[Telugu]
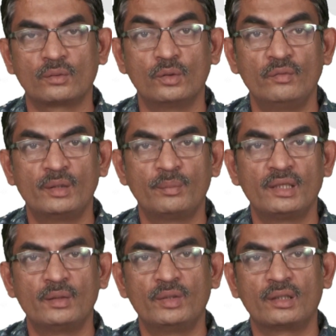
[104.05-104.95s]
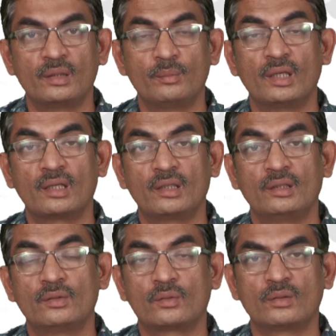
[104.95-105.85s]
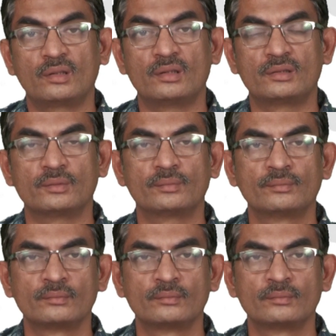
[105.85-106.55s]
కోవిడ్ పాండమిక్ని బాగా ఎదుర్కొన్న దేశం